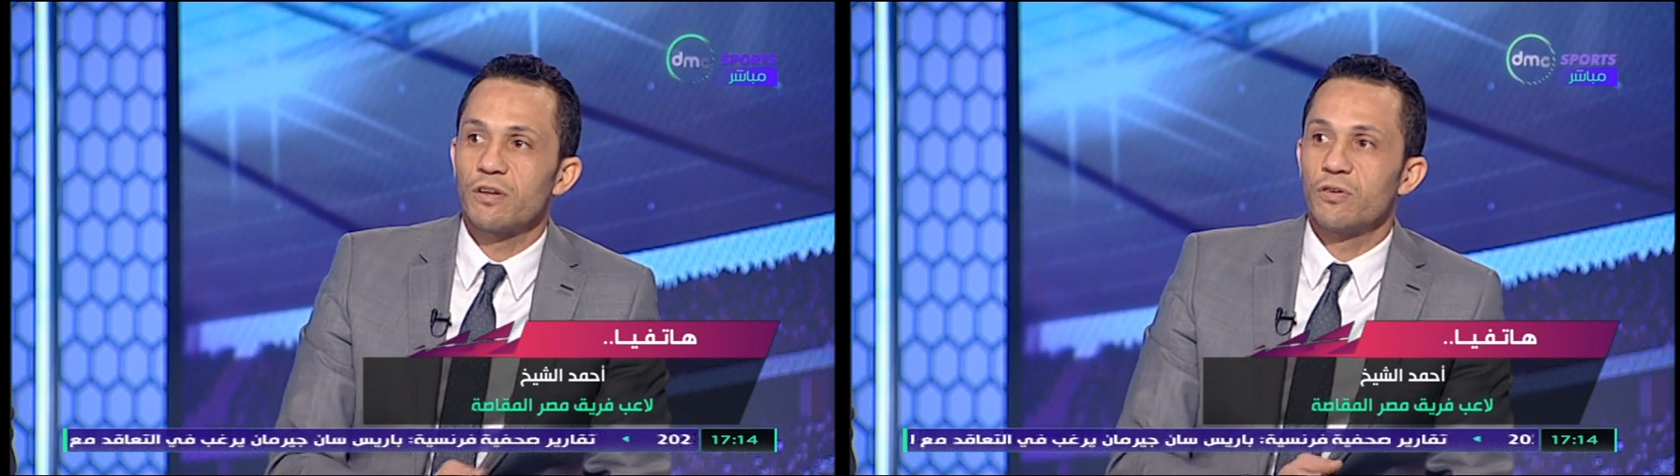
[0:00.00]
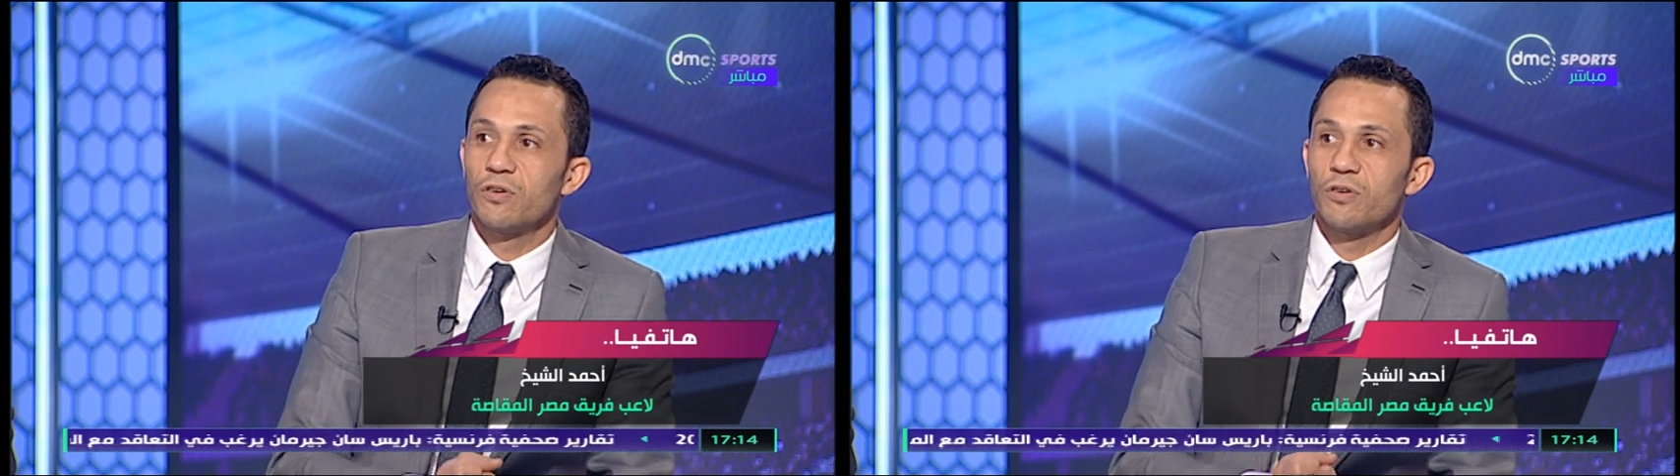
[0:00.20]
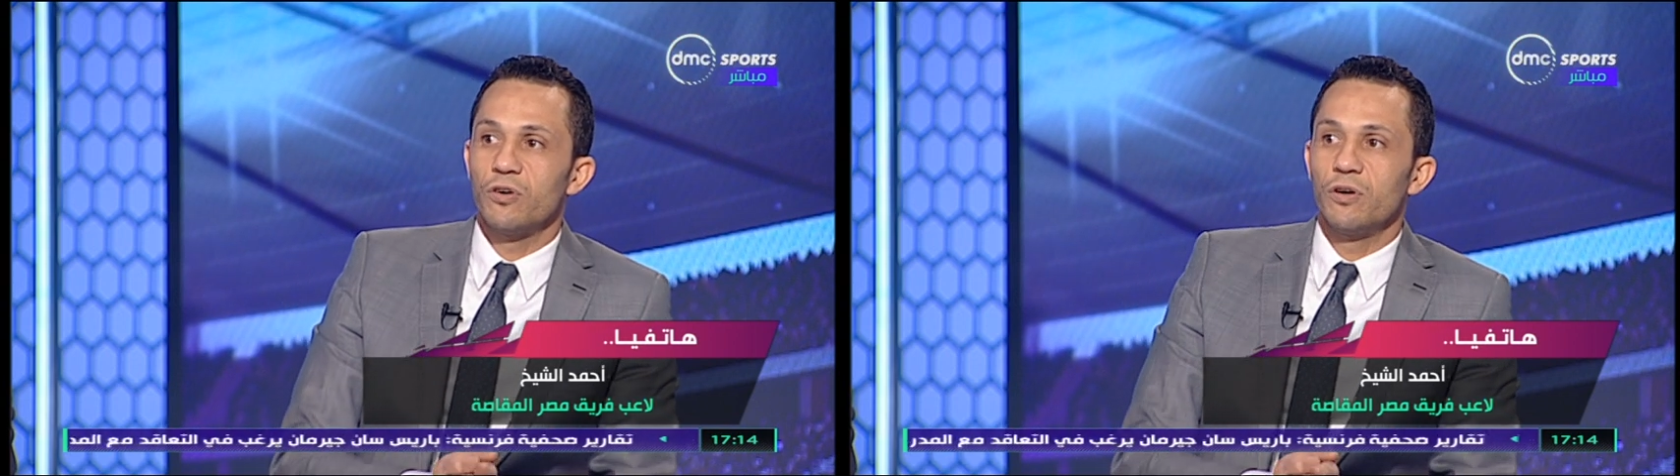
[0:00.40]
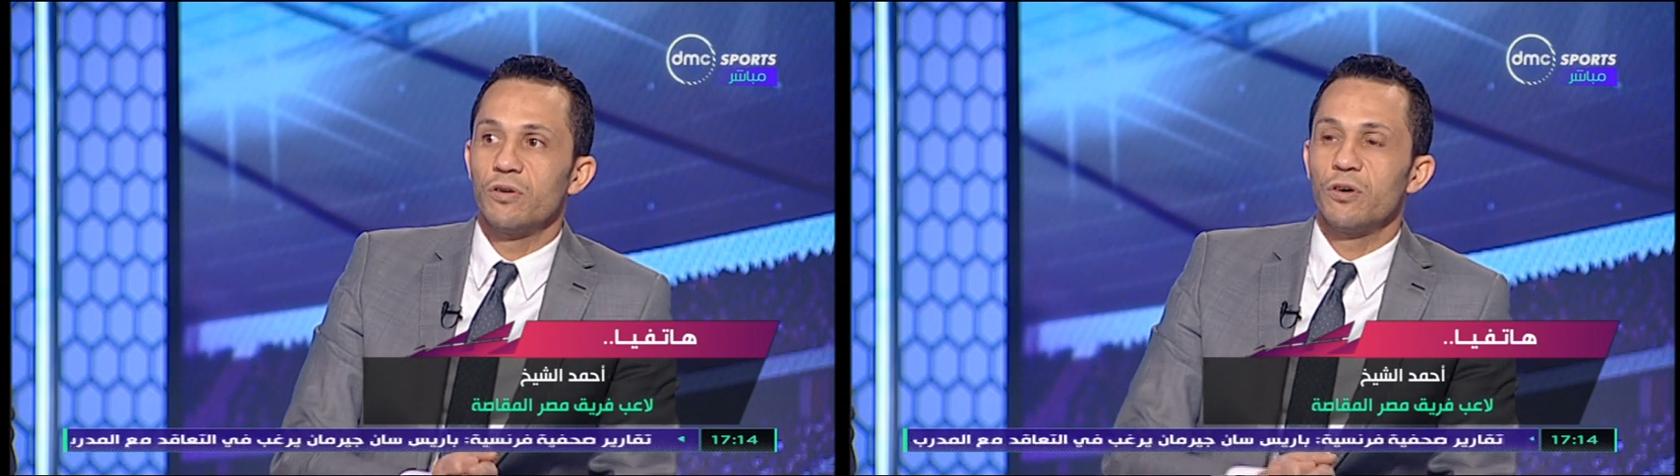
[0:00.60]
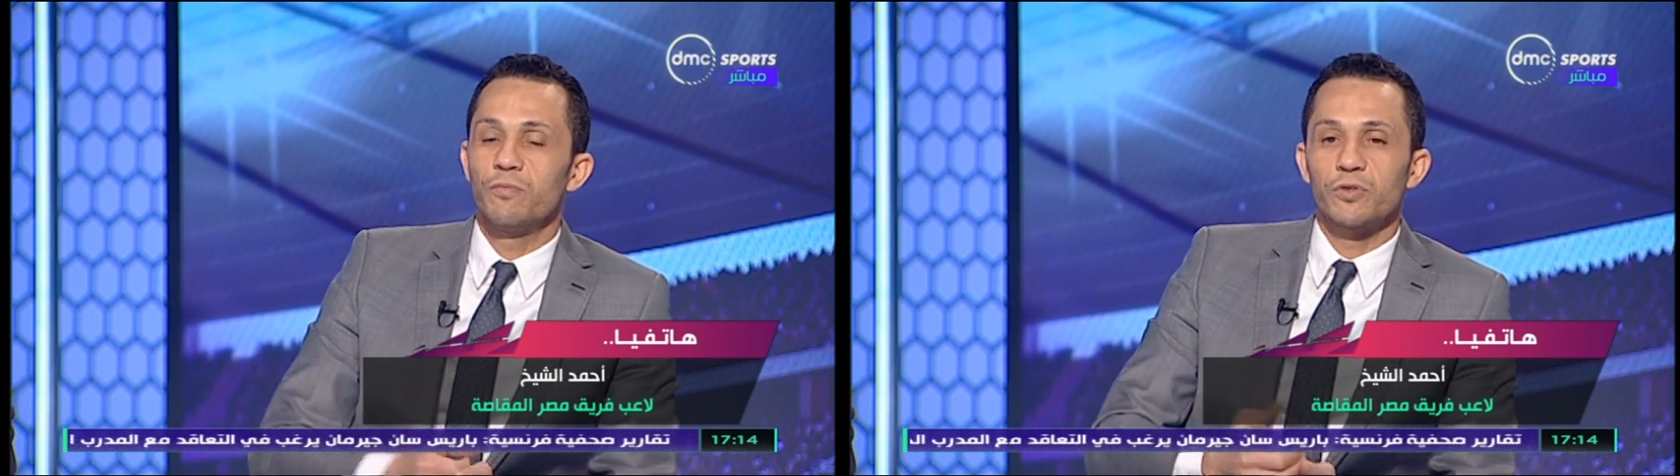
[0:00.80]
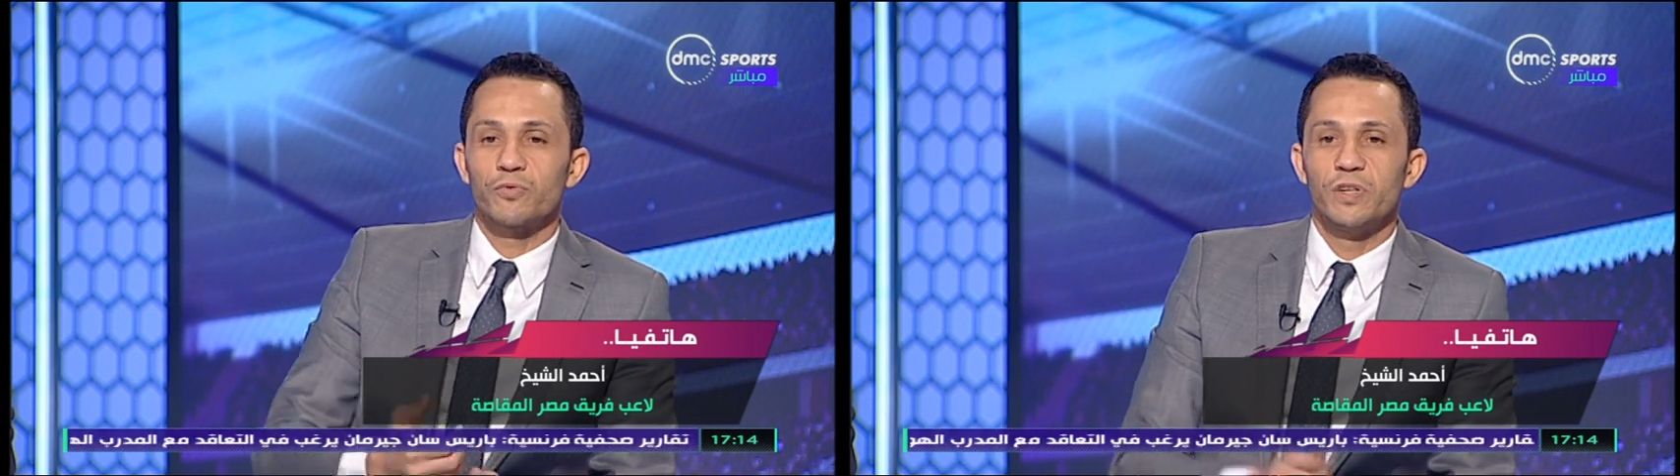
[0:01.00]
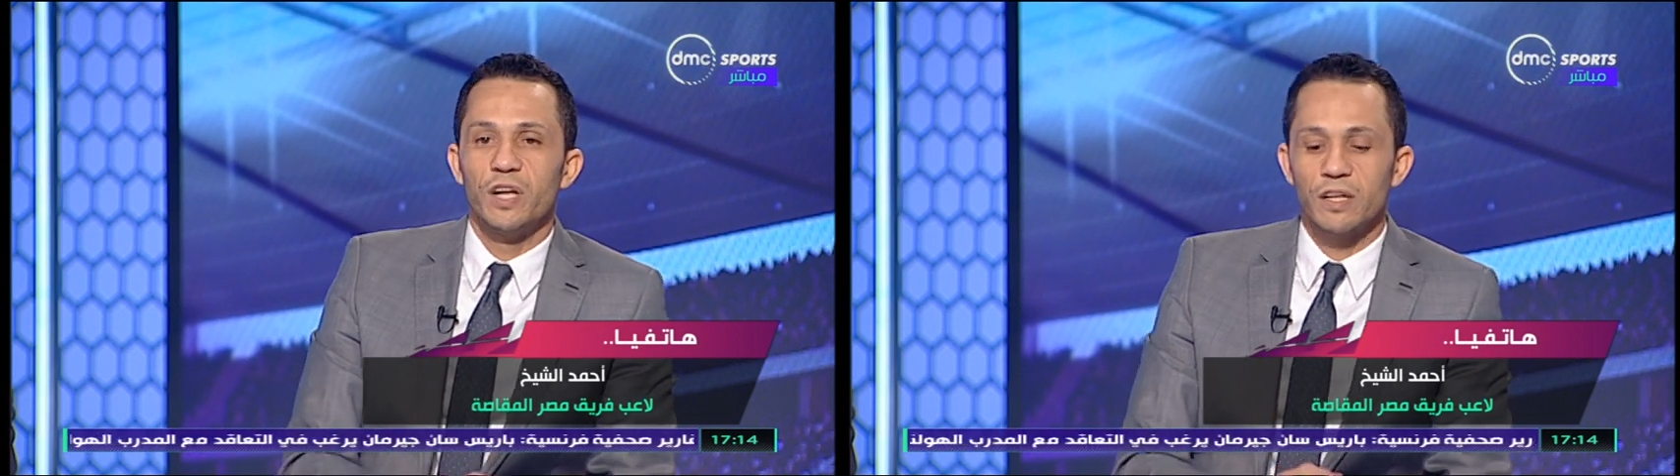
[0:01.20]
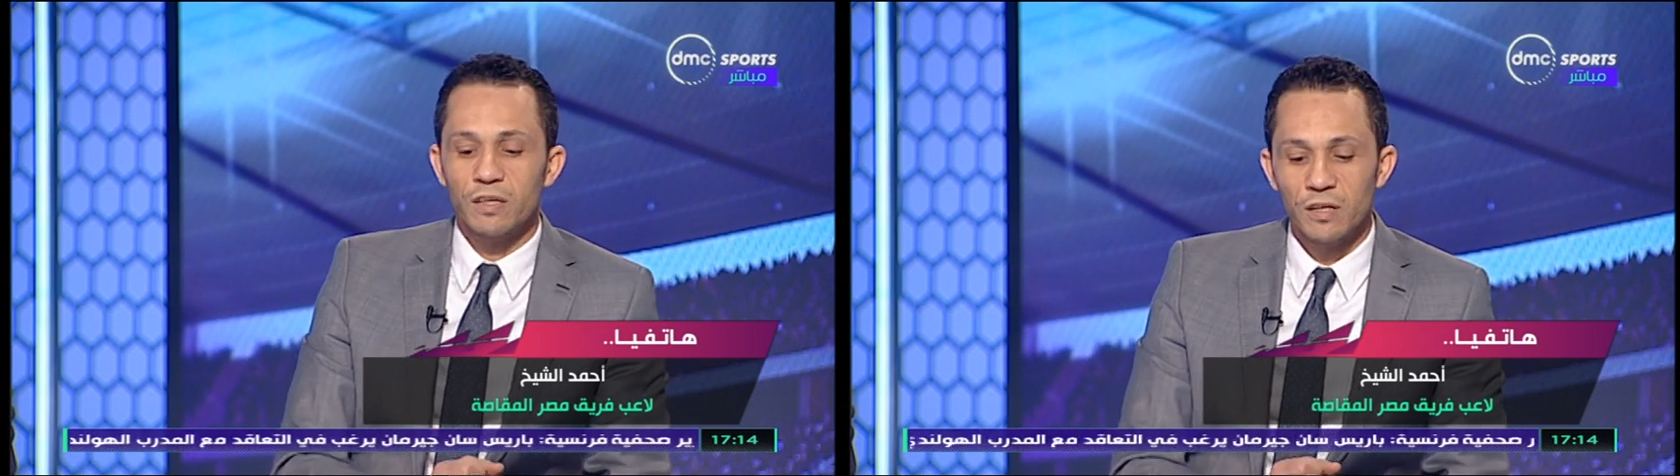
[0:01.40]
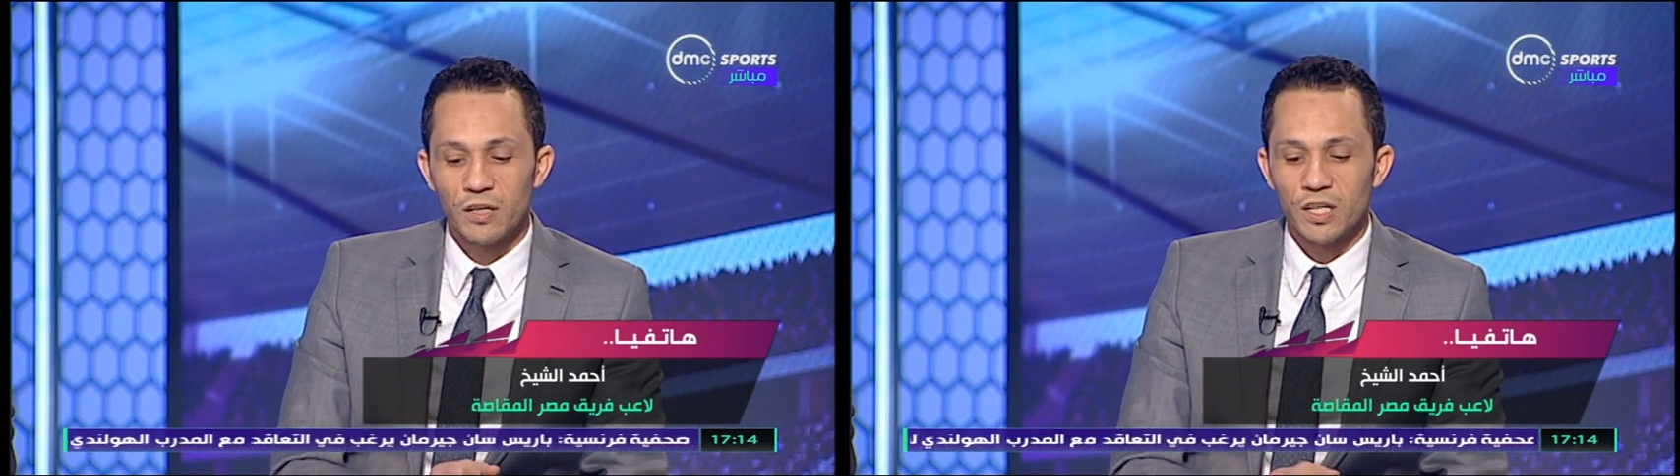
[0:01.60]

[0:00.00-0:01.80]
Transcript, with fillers: الله العمر طويل يعني